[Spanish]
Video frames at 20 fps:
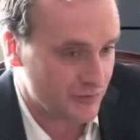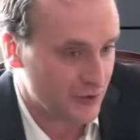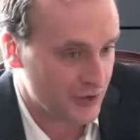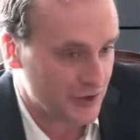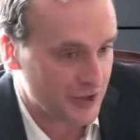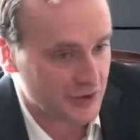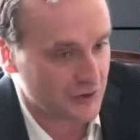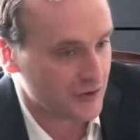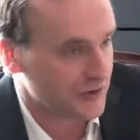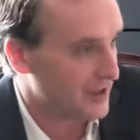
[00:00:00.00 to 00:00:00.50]

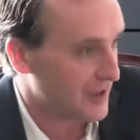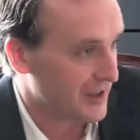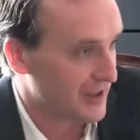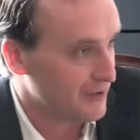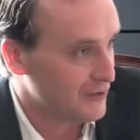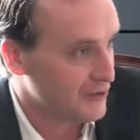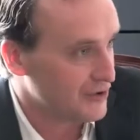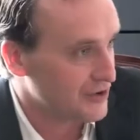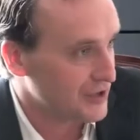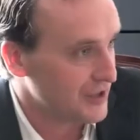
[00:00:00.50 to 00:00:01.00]
pues eso,
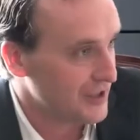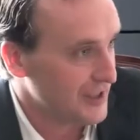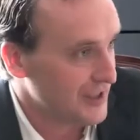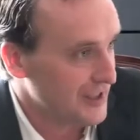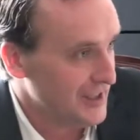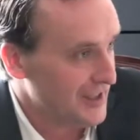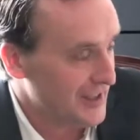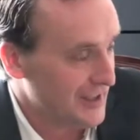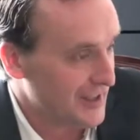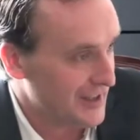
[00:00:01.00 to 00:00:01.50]
tardamos
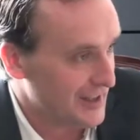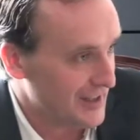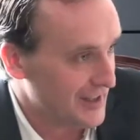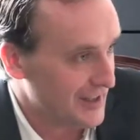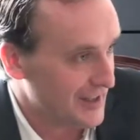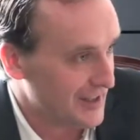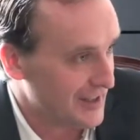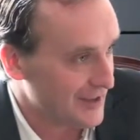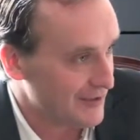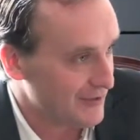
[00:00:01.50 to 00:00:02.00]

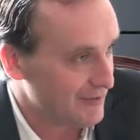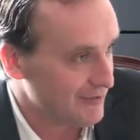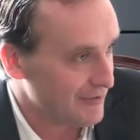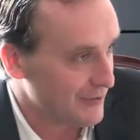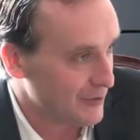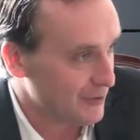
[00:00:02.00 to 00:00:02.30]
eh,